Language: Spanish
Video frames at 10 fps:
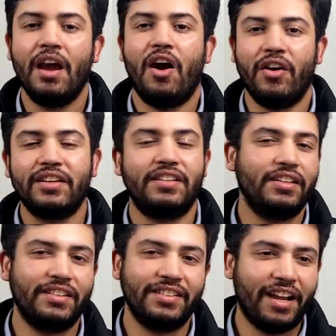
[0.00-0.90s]
Ahora
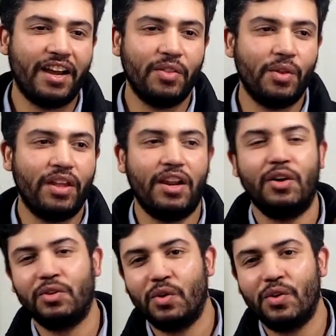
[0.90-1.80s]
sí, dejando de
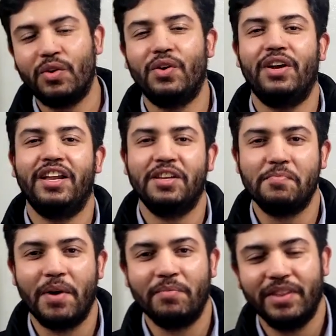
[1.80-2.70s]
lado todo el
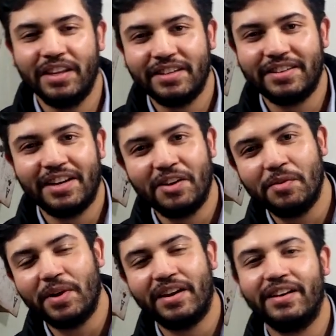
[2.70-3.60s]
spam necesario
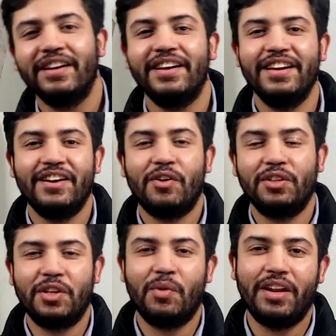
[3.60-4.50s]
para
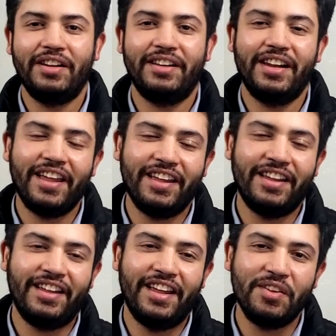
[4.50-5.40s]
continuar
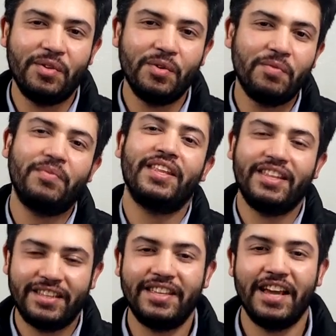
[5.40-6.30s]
eh, en YouTube,
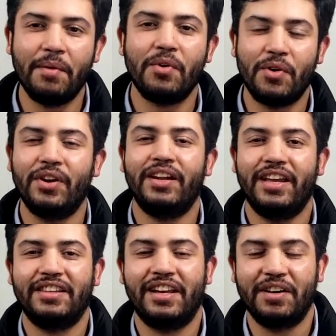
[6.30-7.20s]
sigamos con
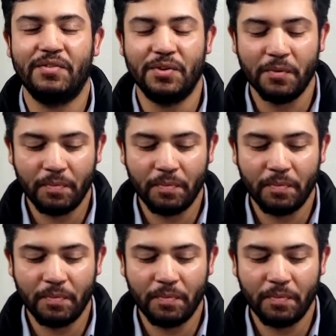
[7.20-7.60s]
esta review.